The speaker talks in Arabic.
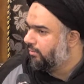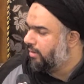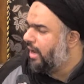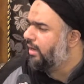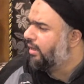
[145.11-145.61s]

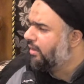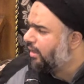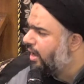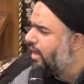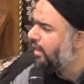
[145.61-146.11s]
الذي
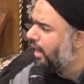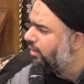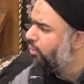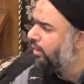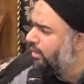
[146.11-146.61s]
قال
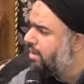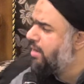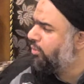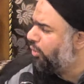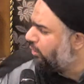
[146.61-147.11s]
عنه
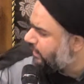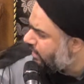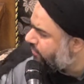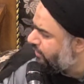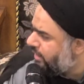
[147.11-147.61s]
الإمام الحسين
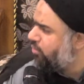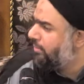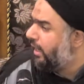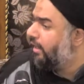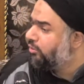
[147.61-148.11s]
في يوم
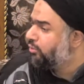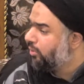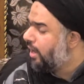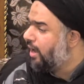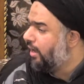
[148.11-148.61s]

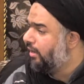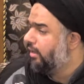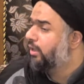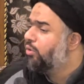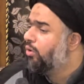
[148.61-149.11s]
عاشوراء
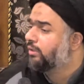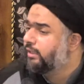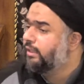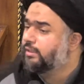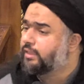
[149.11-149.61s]

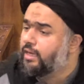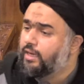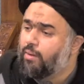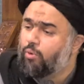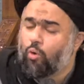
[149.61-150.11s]
لأخته
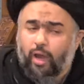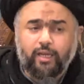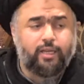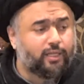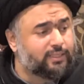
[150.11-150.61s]
زينب
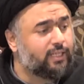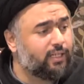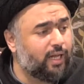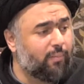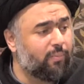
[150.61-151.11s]
أخي
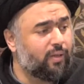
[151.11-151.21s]
زينب